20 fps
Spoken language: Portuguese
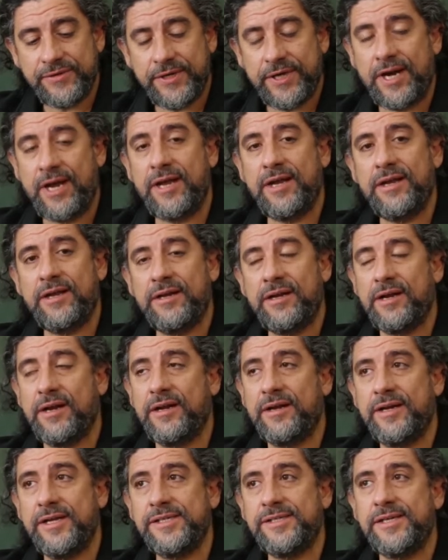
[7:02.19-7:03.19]
será
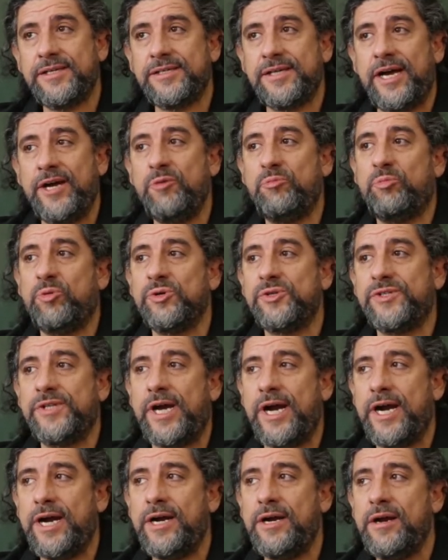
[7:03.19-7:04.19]
necessário
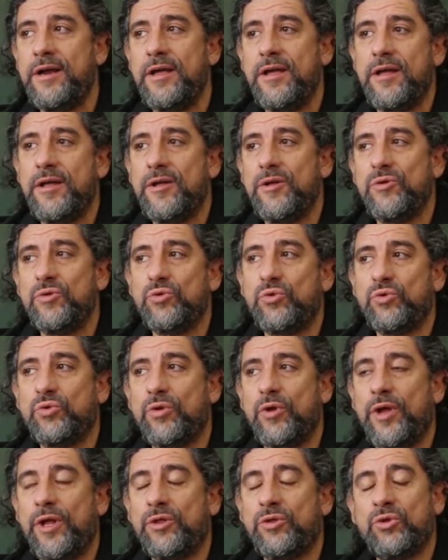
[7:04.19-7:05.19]
postar
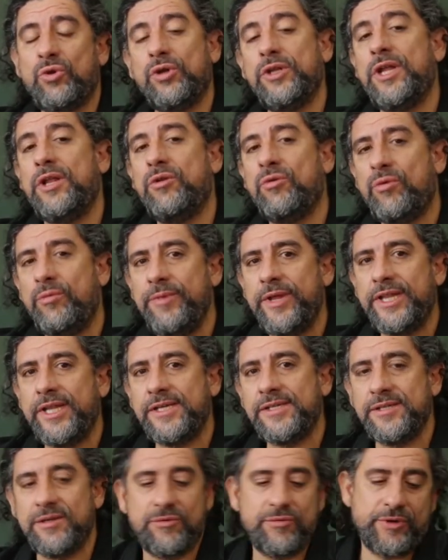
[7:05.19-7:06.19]
é, toda a
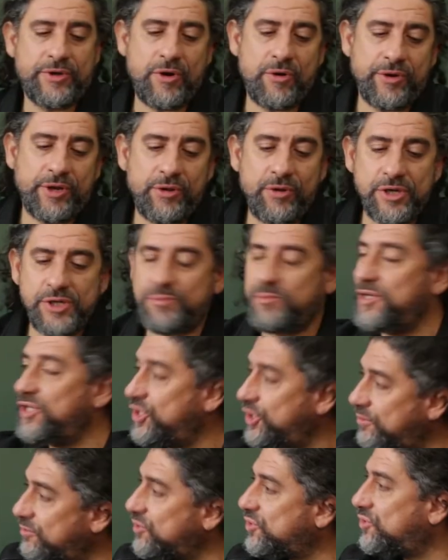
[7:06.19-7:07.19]
documentação, que é o que nós
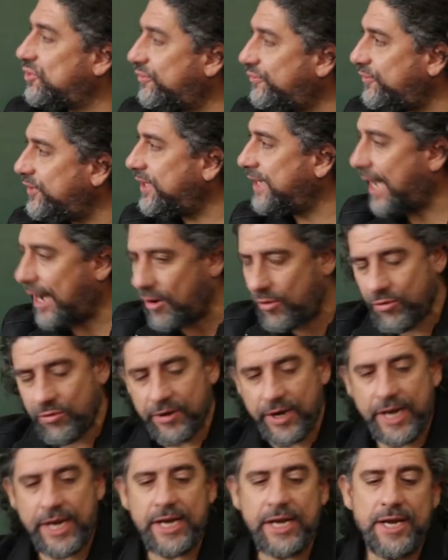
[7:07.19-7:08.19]
pedimos no final,
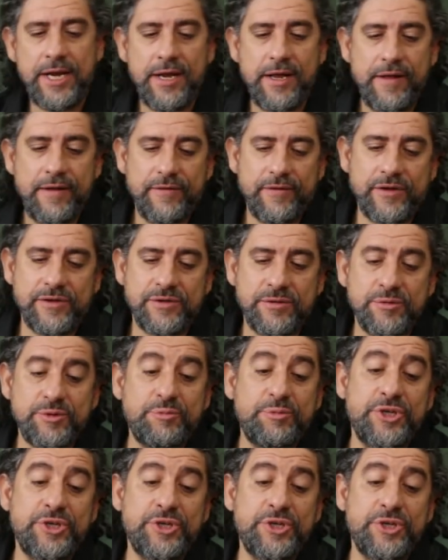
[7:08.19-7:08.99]
né? Nós vamos